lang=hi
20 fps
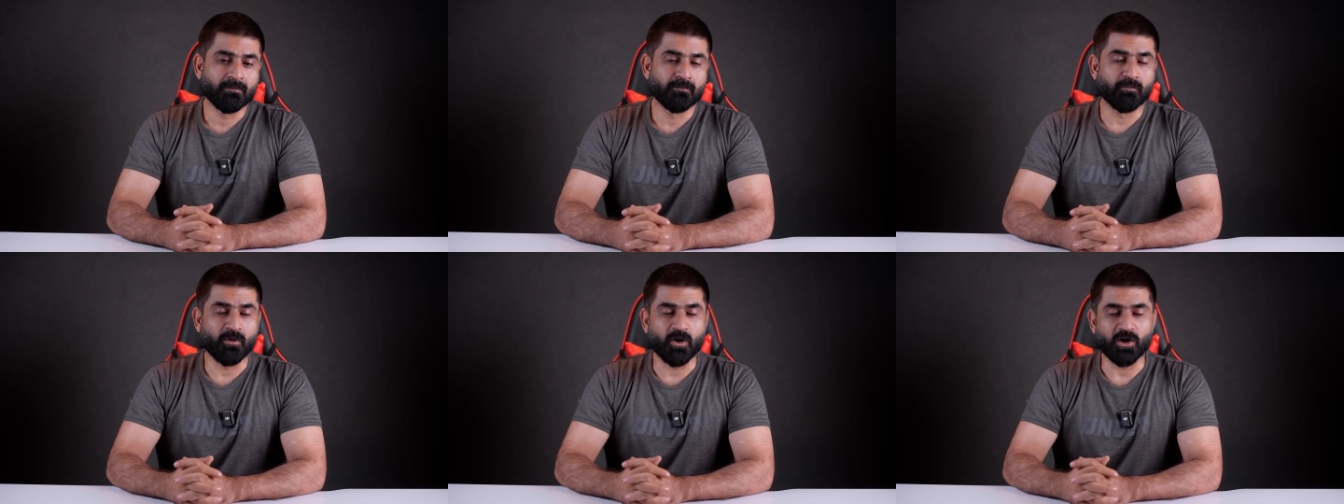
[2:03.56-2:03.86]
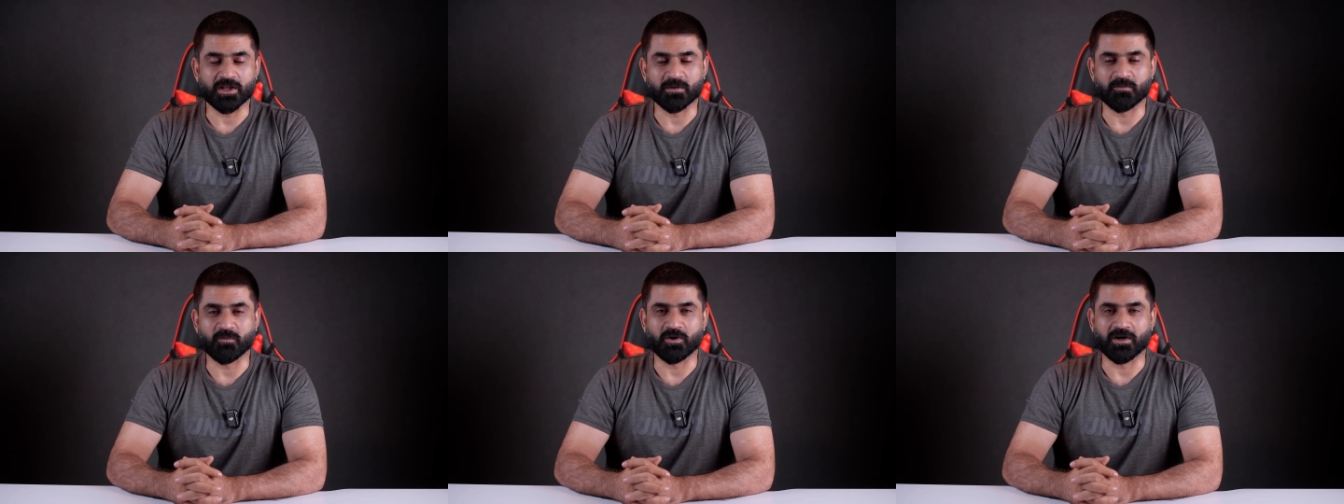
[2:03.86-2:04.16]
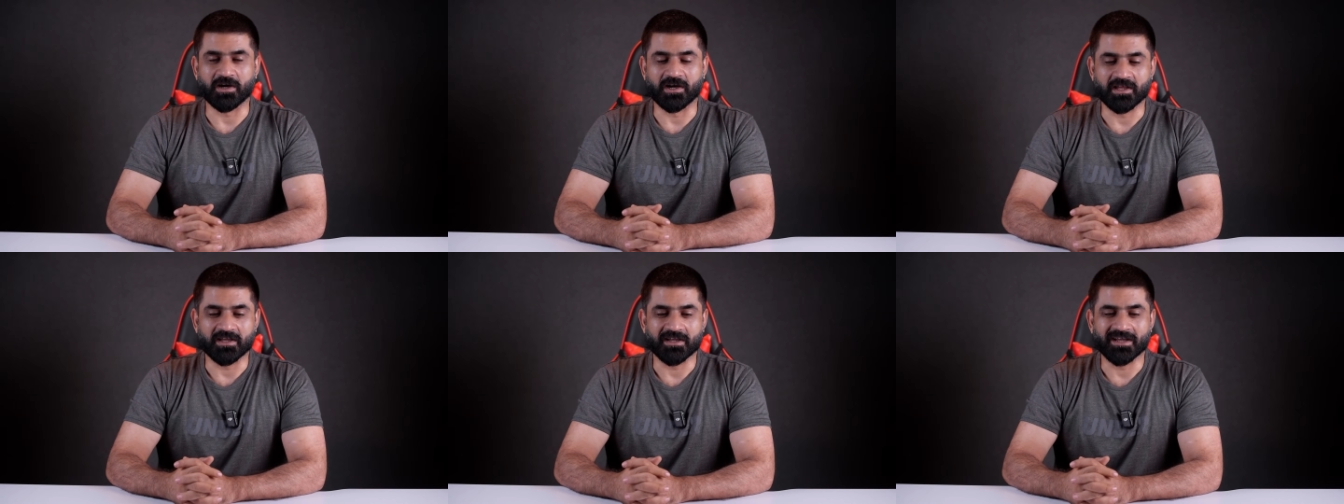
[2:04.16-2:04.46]
बहुत
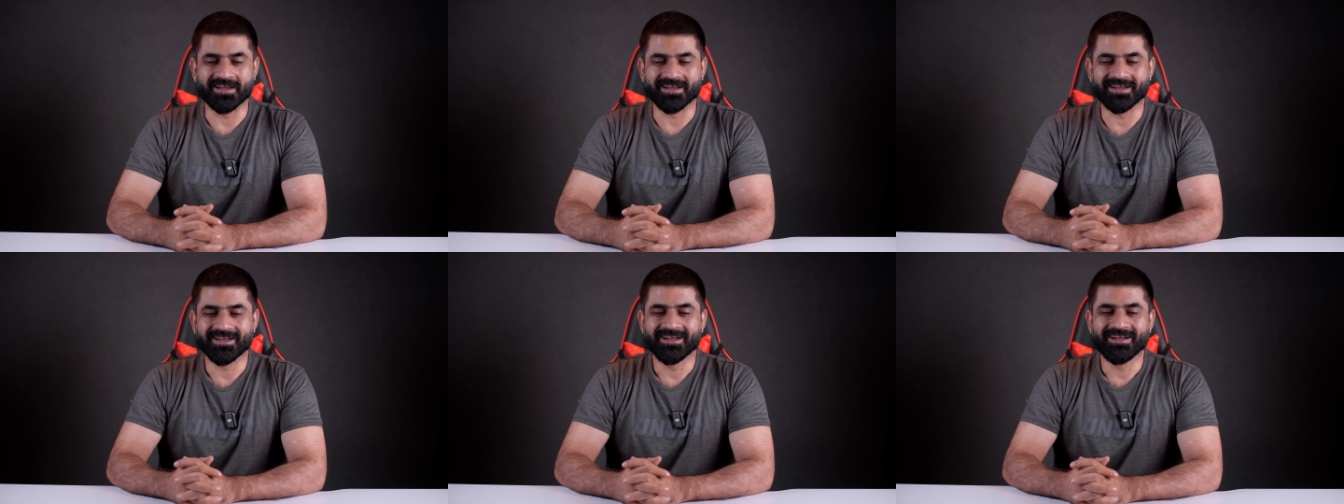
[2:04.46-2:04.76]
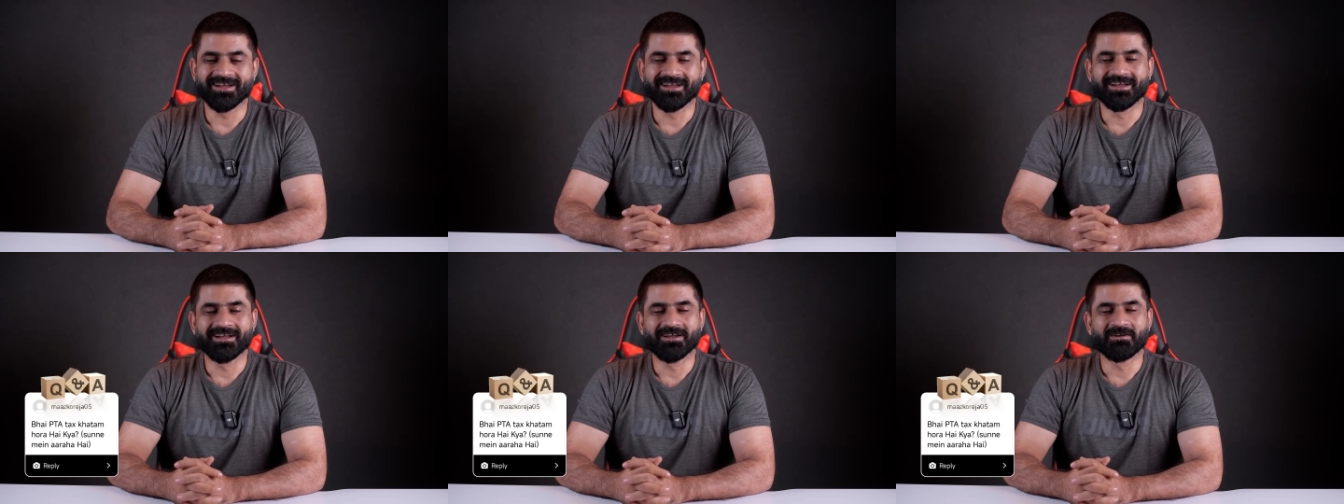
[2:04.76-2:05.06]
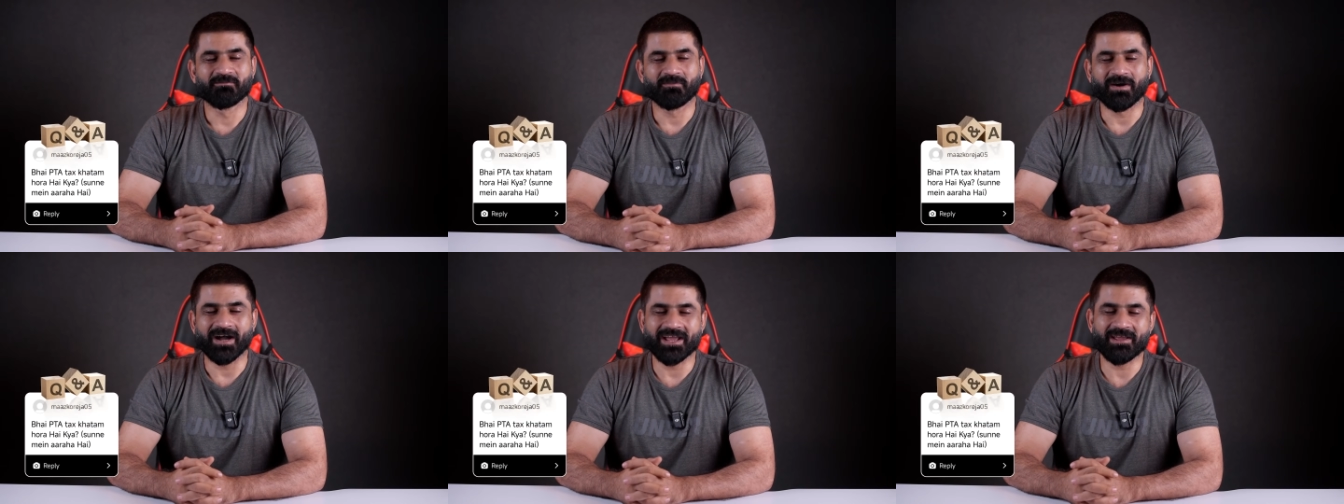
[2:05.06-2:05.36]
इंपॉर्टेंटली
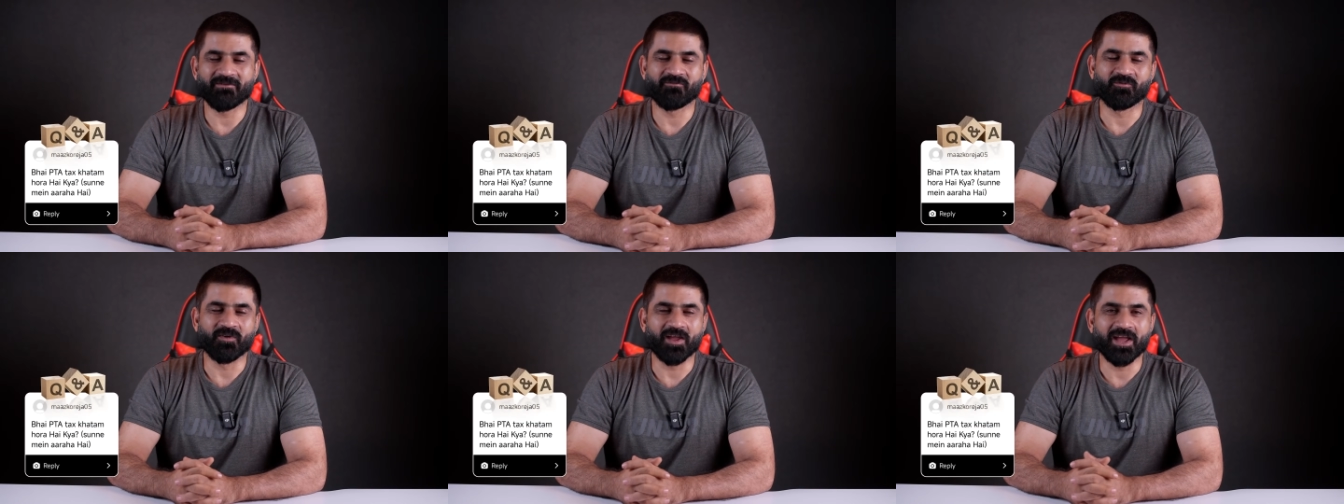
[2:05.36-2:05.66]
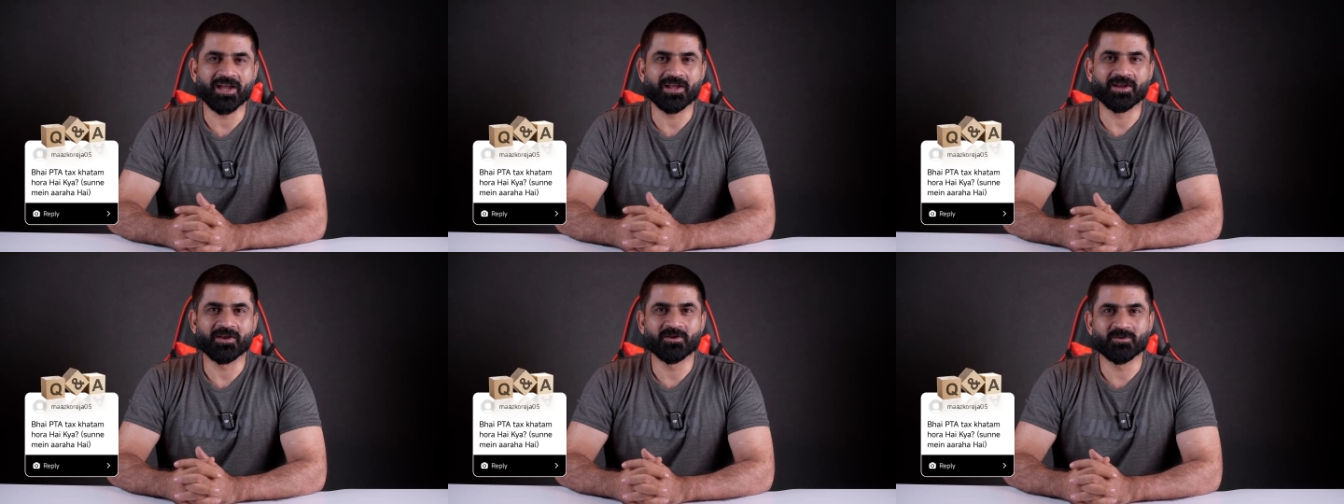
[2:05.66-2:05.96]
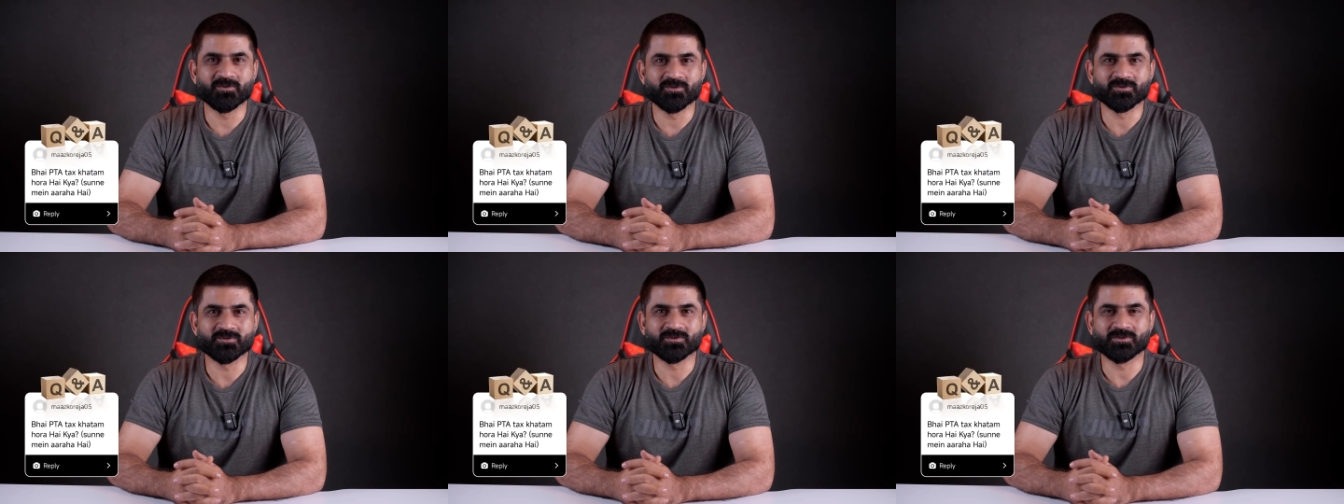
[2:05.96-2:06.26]
भाई फेक
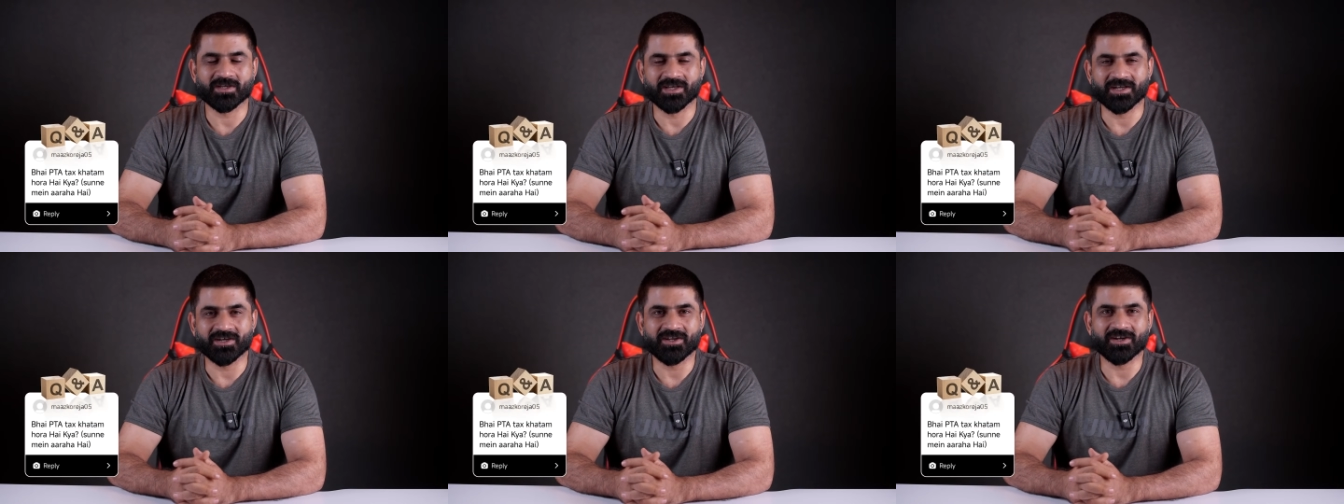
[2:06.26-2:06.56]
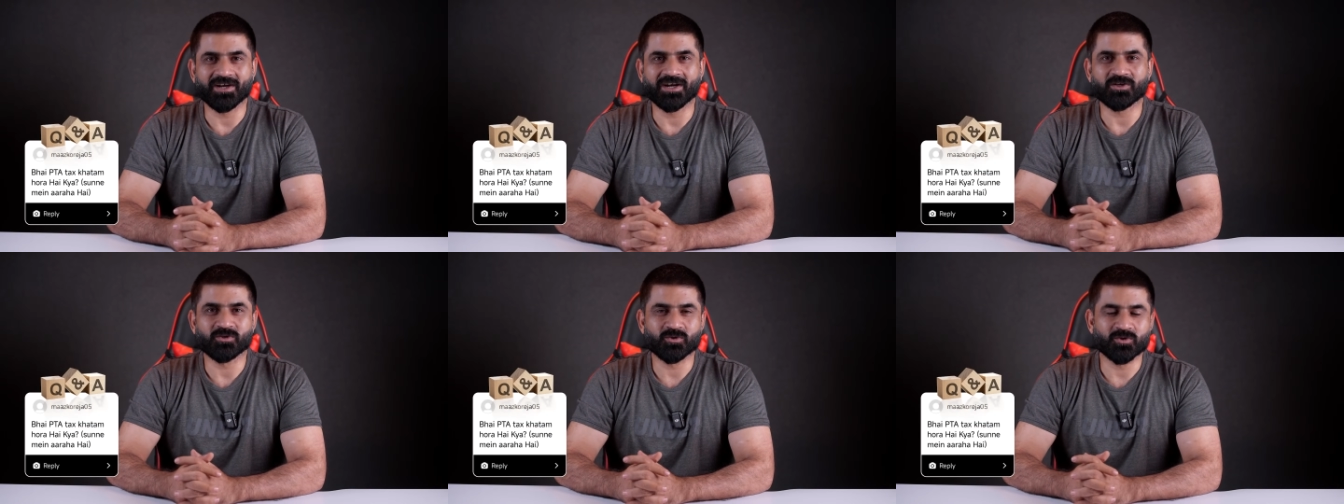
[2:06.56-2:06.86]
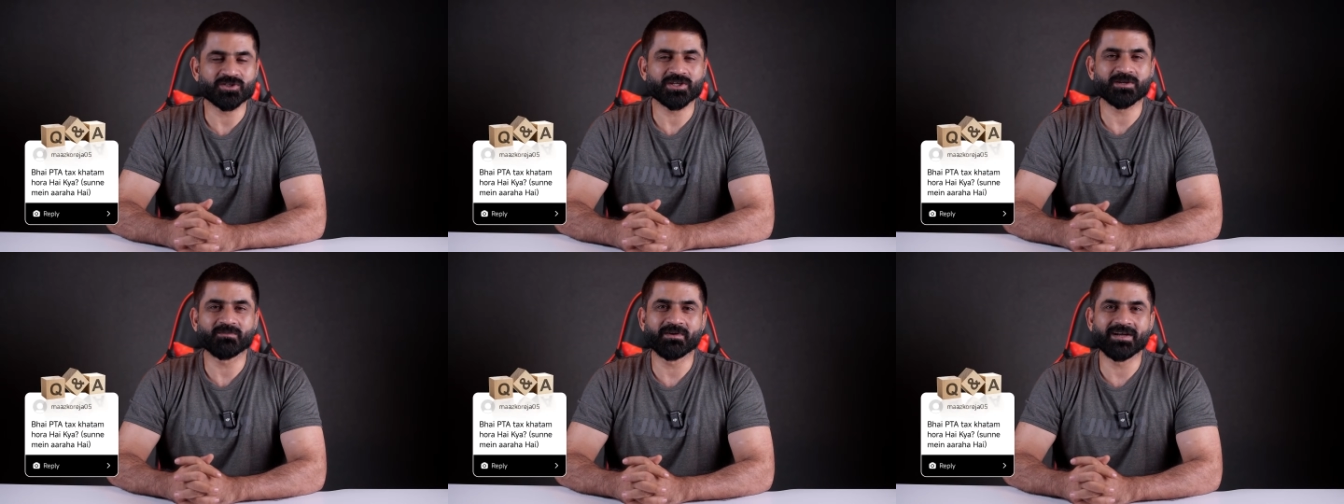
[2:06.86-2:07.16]
न्यूज़ इंटरनेट
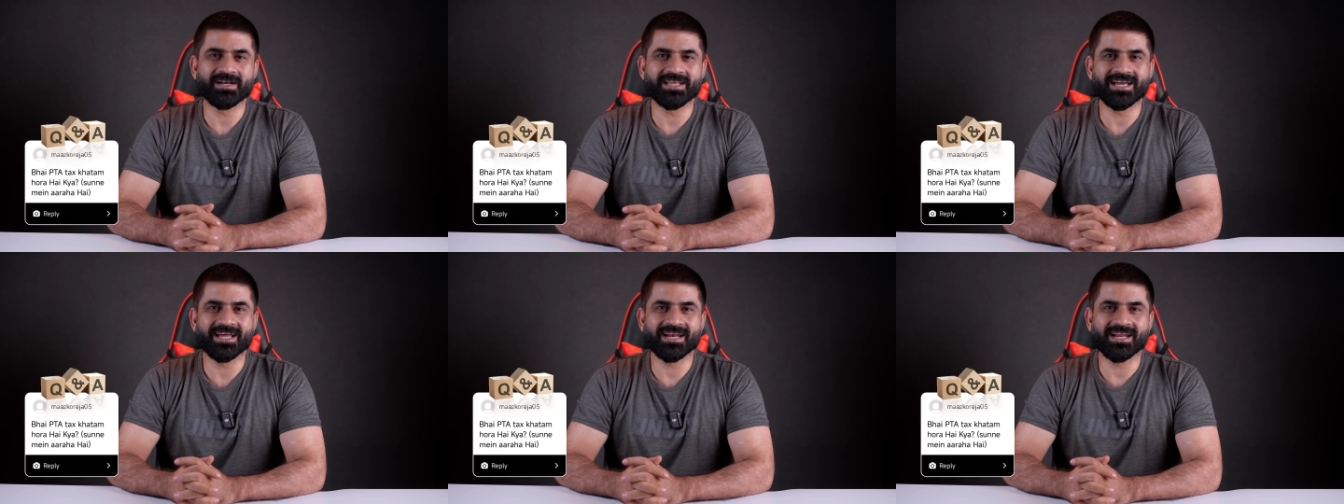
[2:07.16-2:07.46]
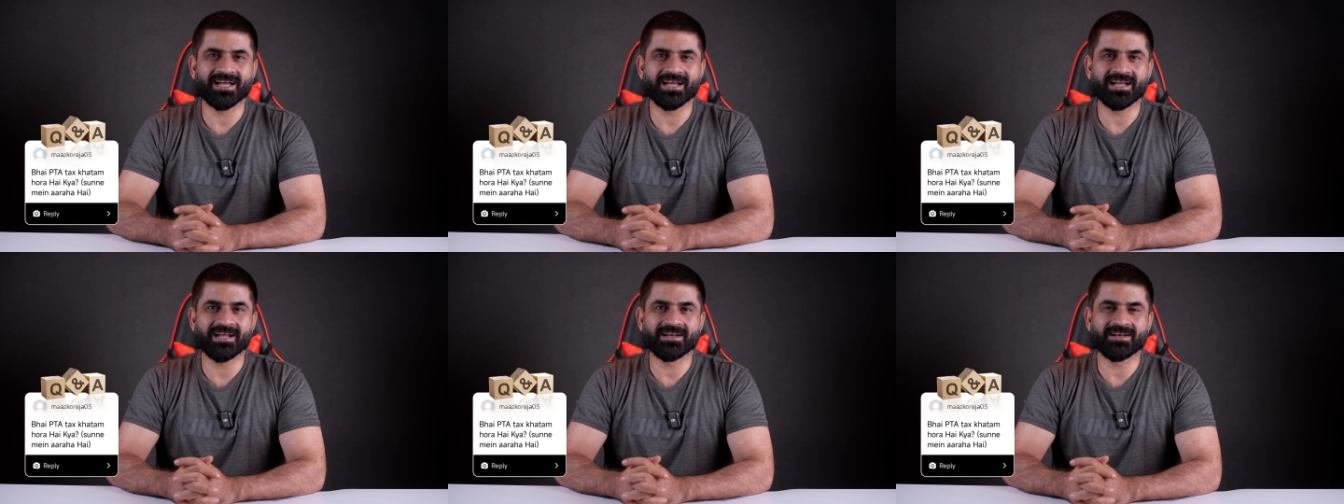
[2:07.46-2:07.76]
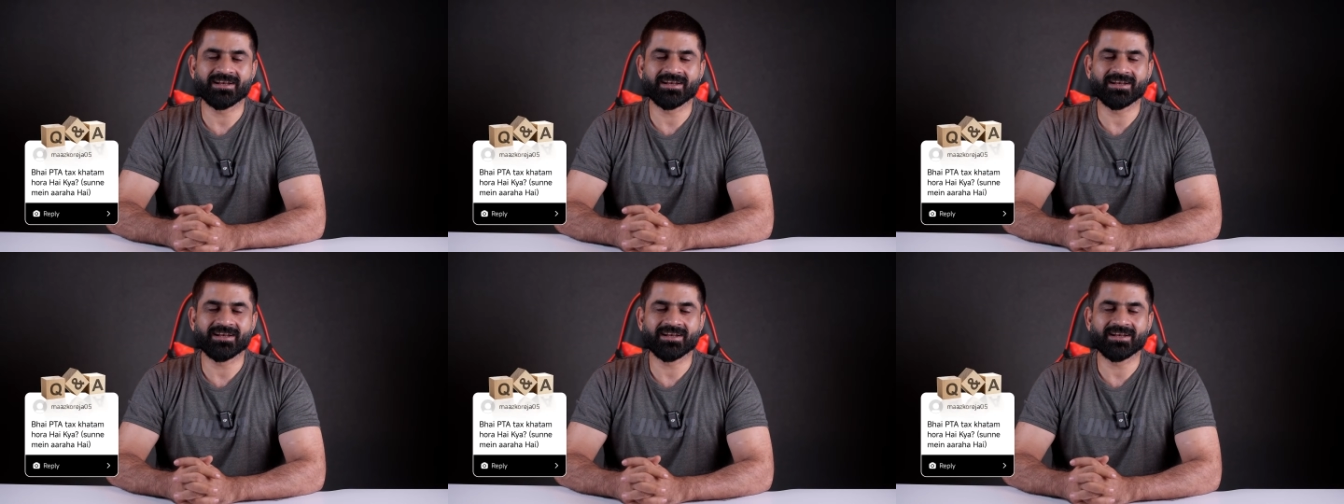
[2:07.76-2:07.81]
सोशल मीडिया ना